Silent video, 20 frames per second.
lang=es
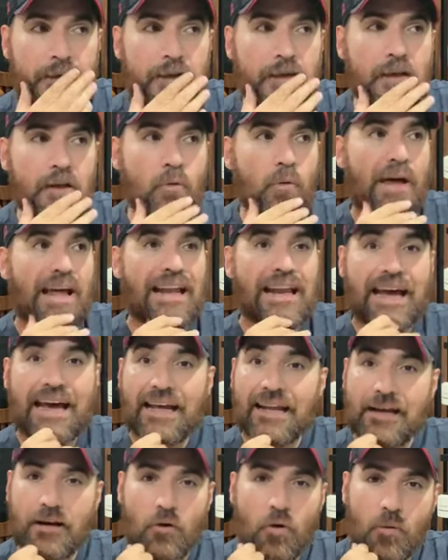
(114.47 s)
Eh,
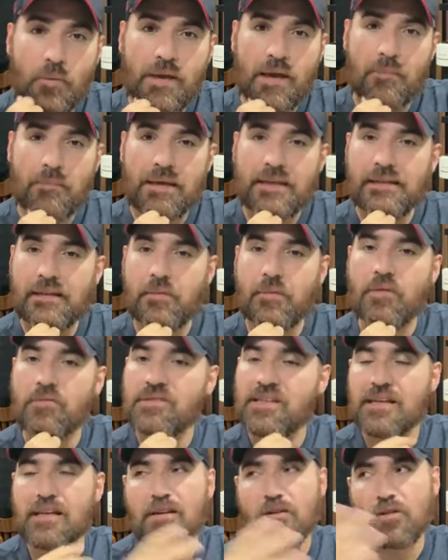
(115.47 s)
Guadalajara obviamente
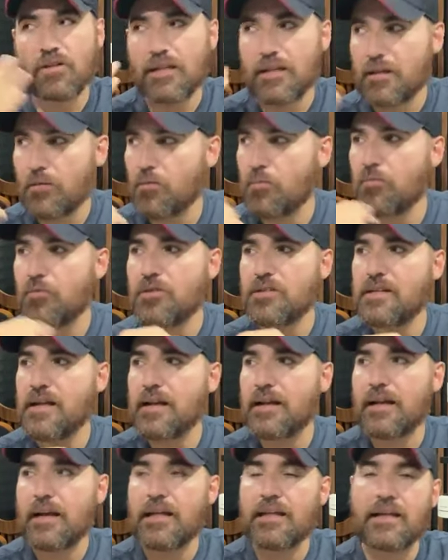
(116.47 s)
vamos a ir, lo tenemos muy
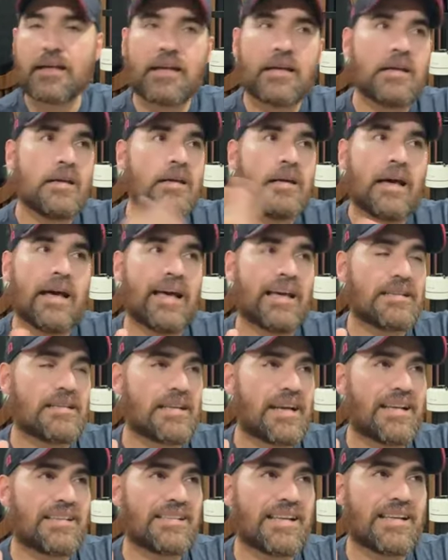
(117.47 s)
cerca, a
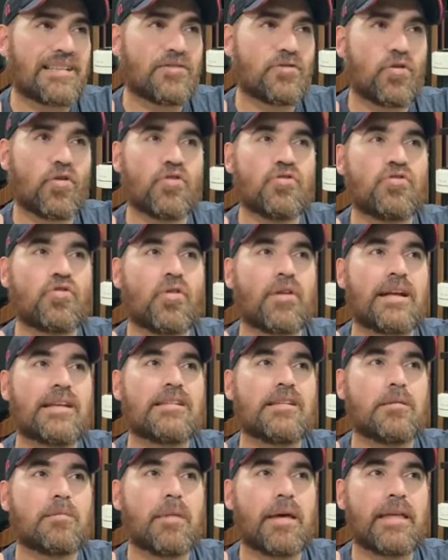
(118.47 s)
escasas dos
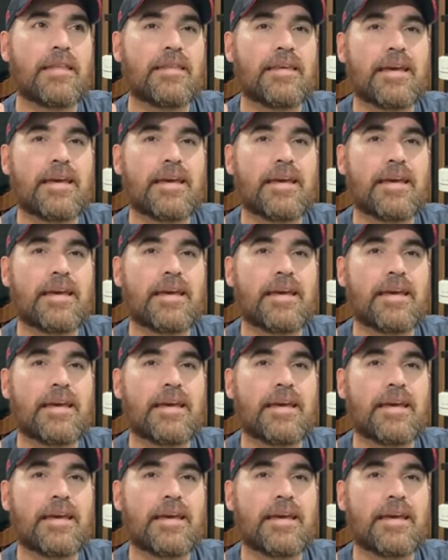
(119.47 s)
horas y